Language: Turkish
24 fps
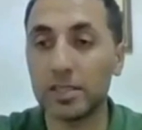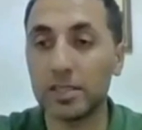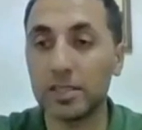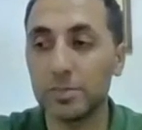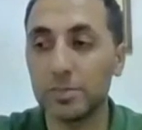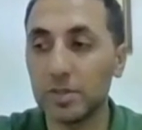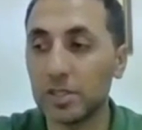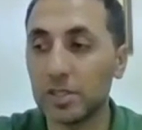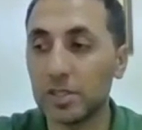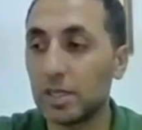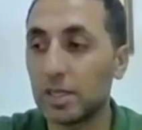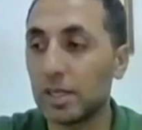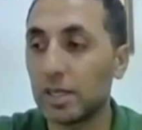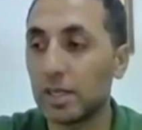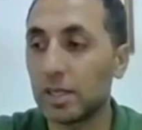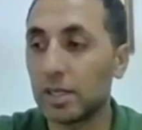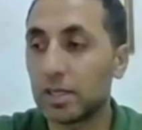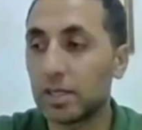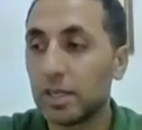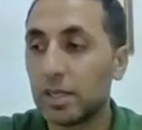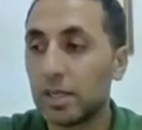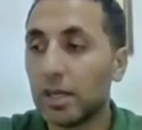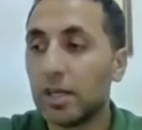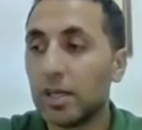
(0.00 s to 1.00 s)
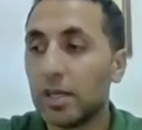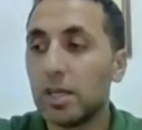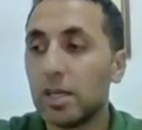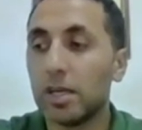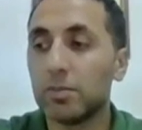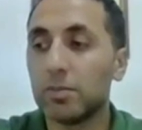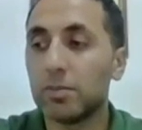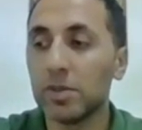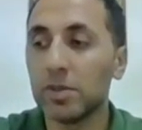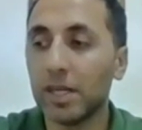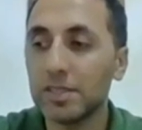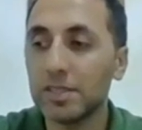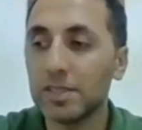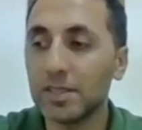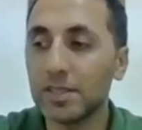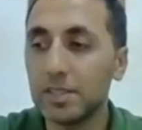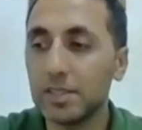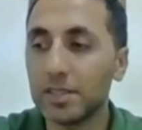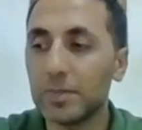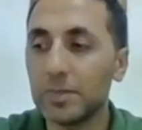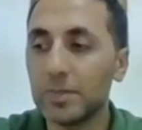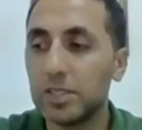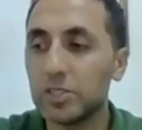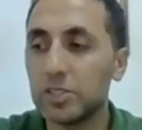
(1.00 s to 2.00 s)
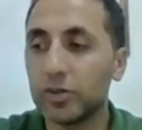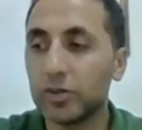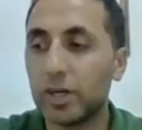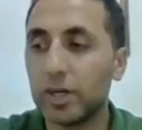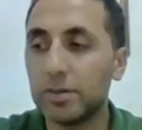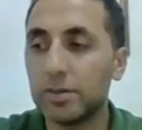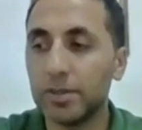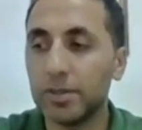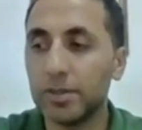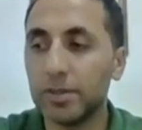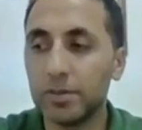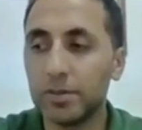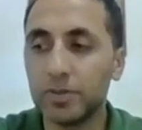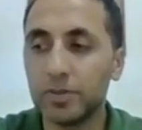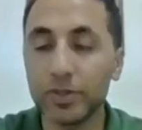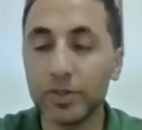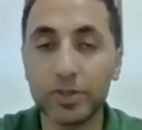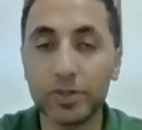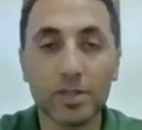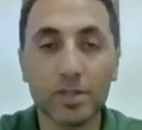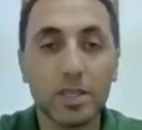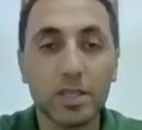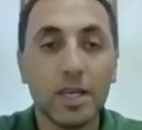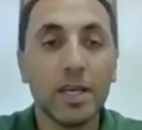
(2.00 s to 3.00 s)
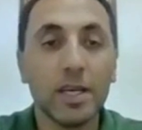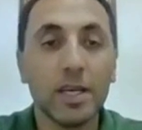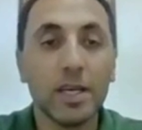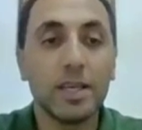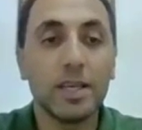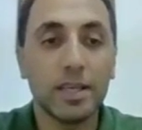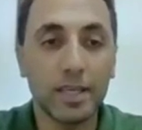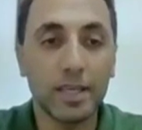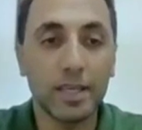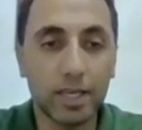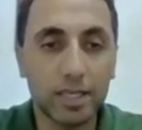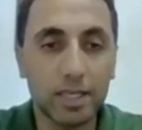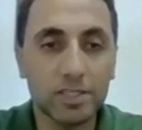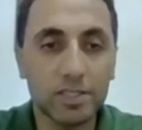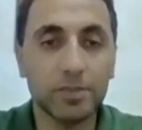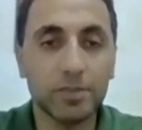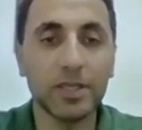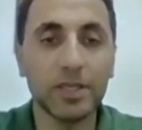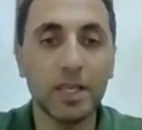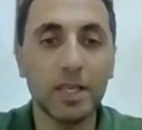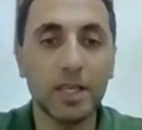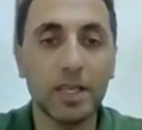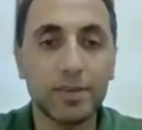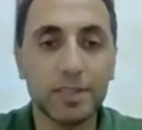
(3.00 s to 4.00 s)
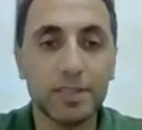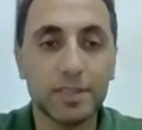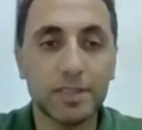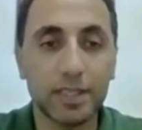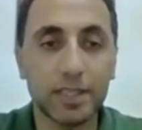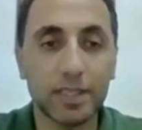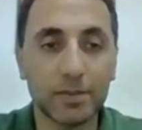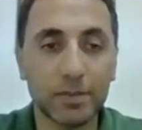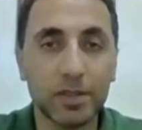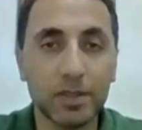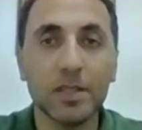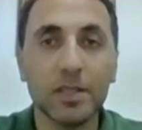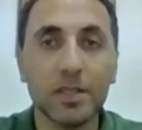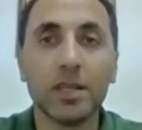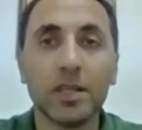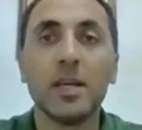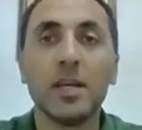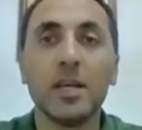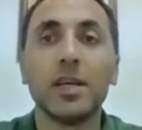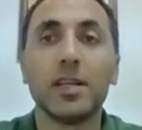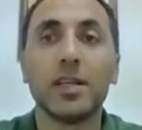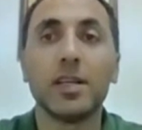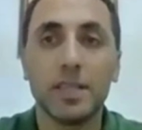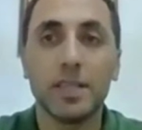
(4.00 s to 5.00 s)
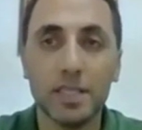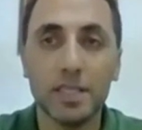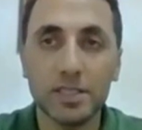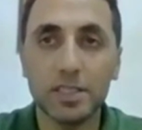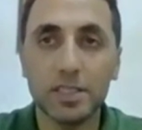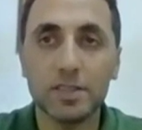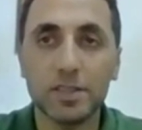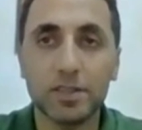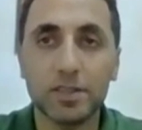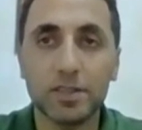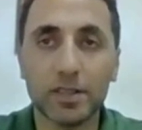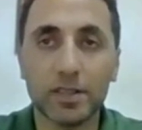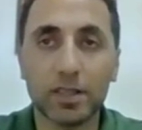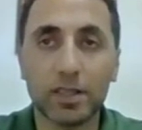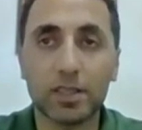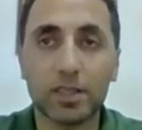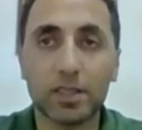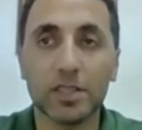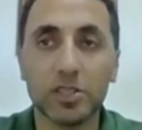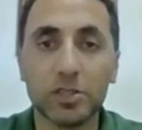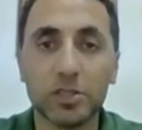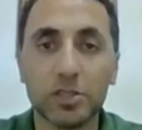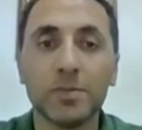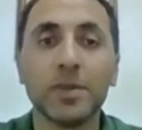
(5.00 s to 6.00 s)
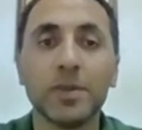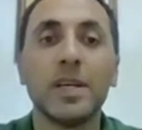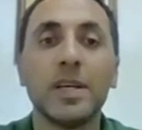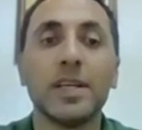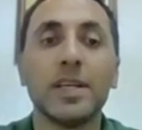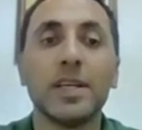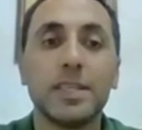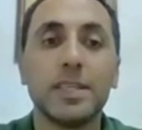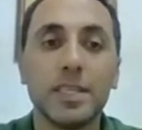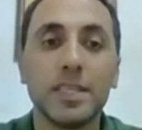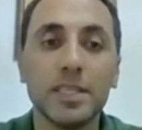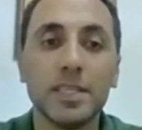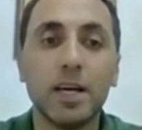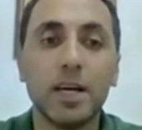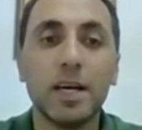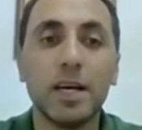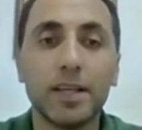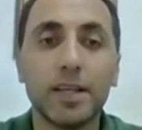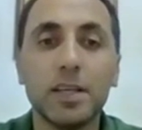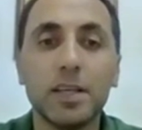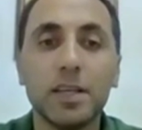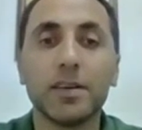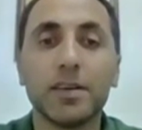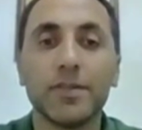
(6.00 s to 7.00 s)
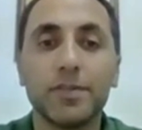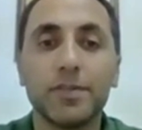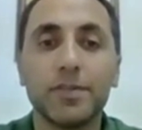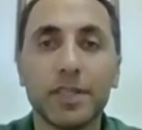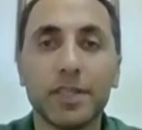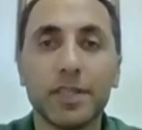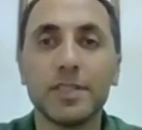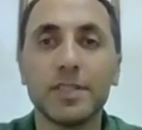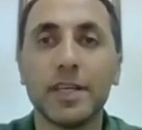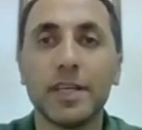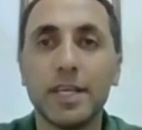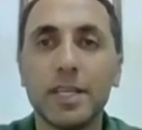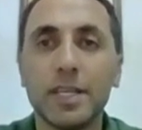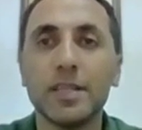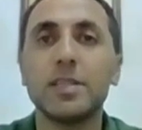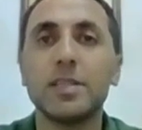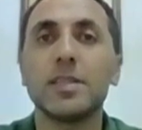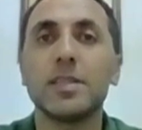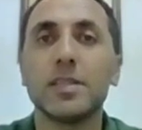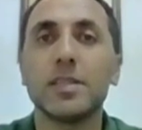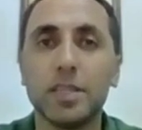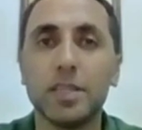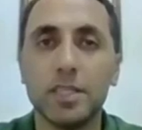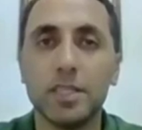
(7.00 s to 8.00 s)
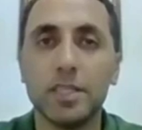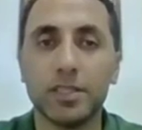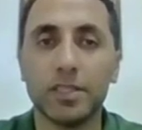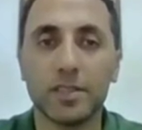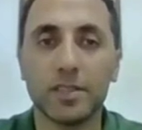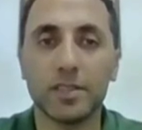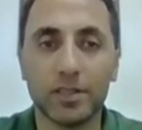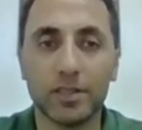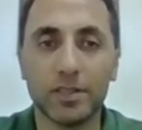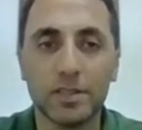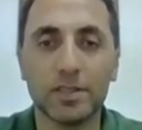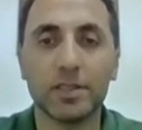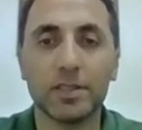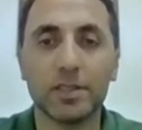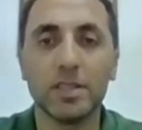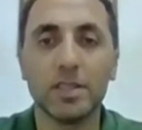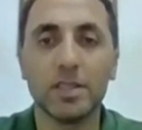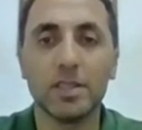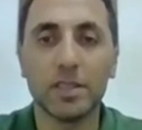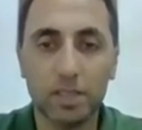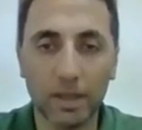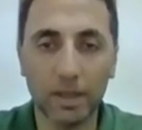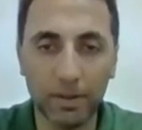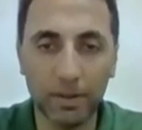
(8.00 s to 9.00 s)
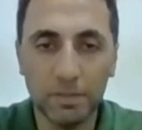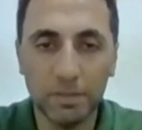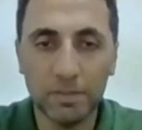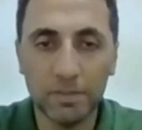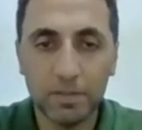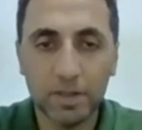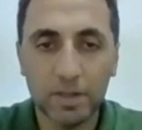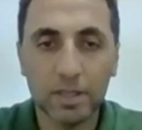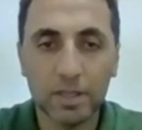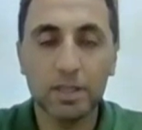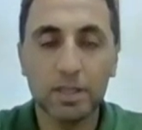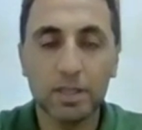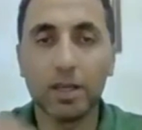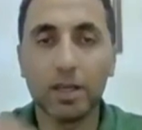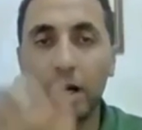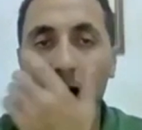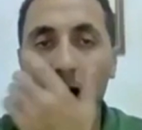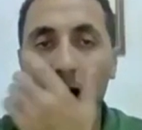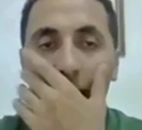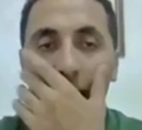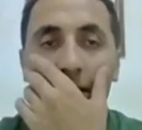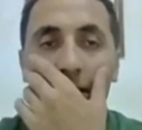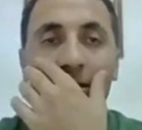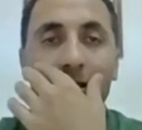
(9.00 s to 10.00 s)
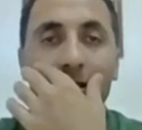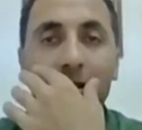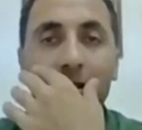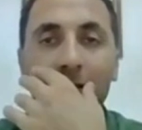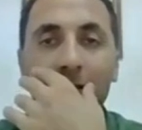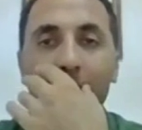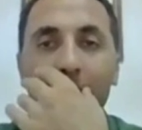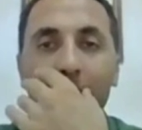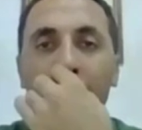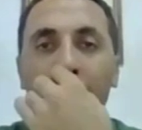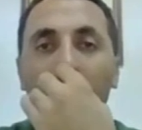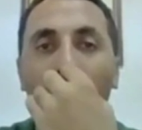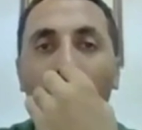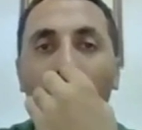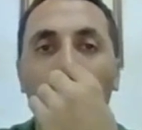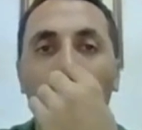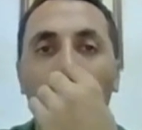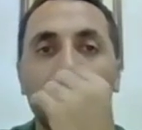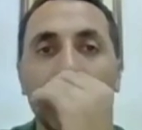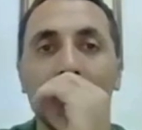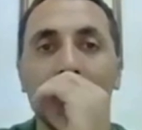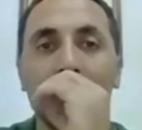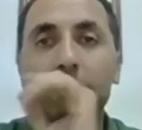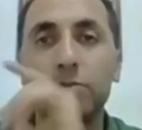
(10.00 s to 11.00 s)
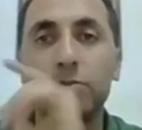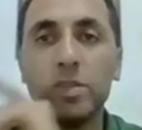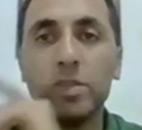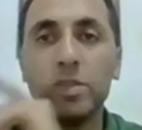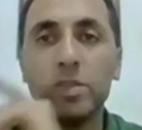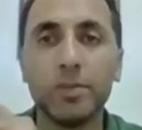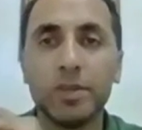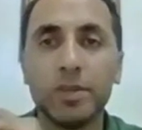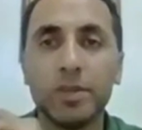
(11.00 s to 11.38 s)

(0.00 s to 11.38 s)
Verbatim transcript: atışmışlar. E bunlar arasında nasıl bir ilişki var biliyor musunuz? Hiyerarşi mi idari vesayet mi? Ne diyeceksiniz arkadaşım? İdari vesayet diyeceksiniz. Tamam. Anlaşıldı mı? Evet. Bununla bunun